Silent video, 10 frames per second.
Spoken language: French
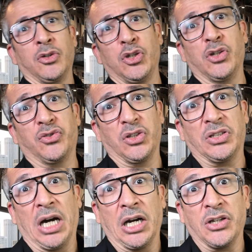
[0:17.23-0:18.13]
Il
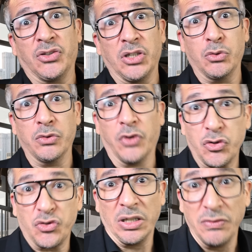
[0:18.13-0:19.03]
s'est arrêté devant
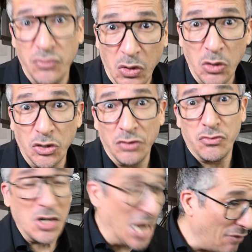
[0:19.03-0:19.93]
chez vous, je
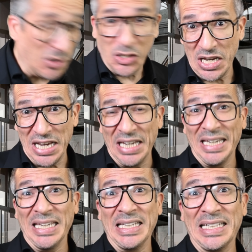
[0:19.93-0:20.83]
vous l'avais
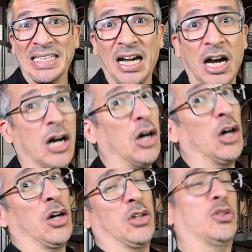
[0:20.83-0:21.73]
dit.
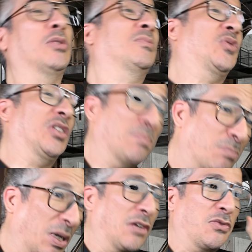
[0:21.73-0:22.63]
Ne me dites
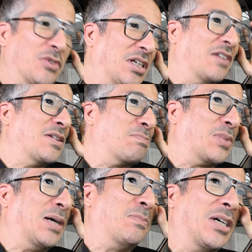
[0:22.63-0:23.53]
pas que vous n'avez
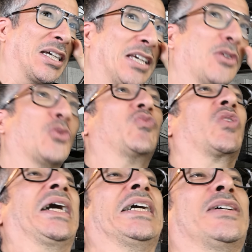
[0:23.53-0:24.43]
pas pris le
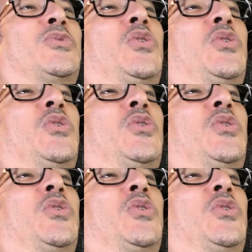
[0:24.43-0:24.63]
train de